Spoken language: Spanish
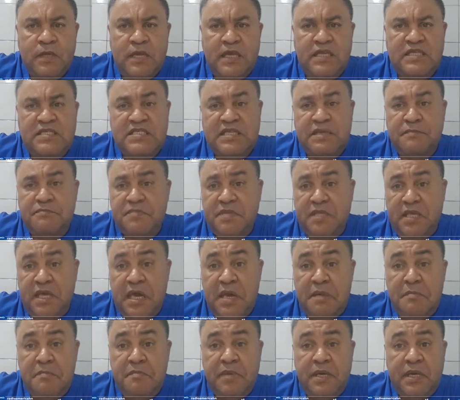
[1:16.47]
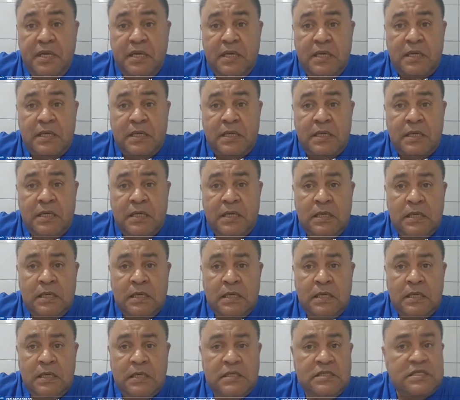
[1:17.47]
en septiembre,
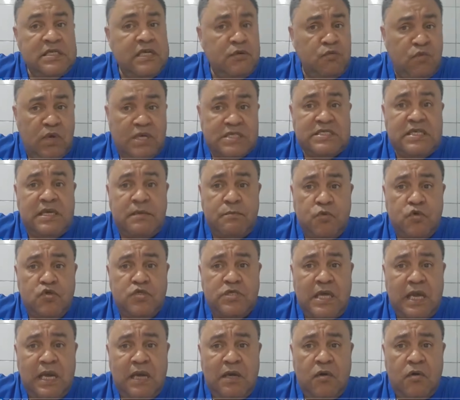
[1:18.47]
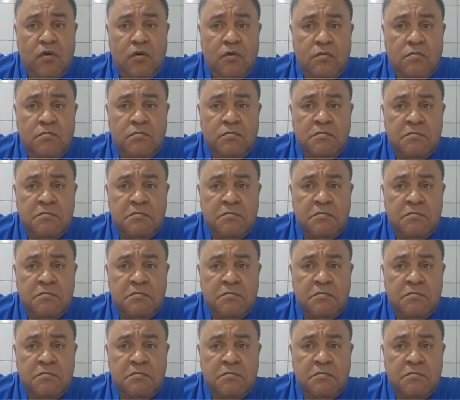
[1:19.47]
si no hacemos algo.